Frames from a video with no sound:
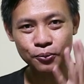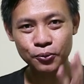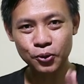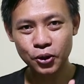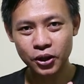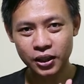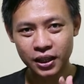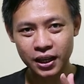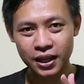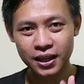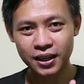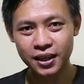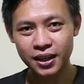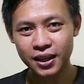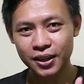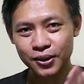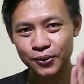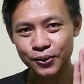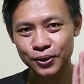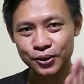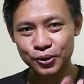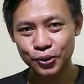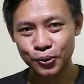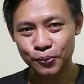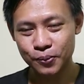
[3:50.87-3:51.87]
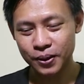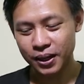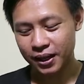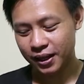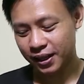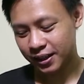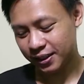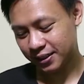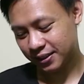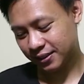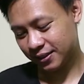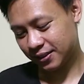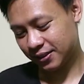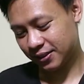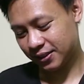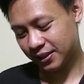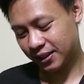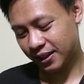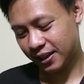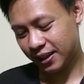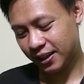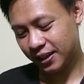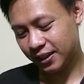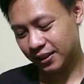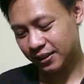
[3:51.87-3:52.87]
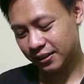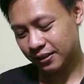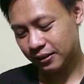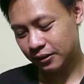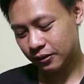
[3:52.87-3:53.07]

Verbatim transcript: buat anda gue coba. Oke? Okay?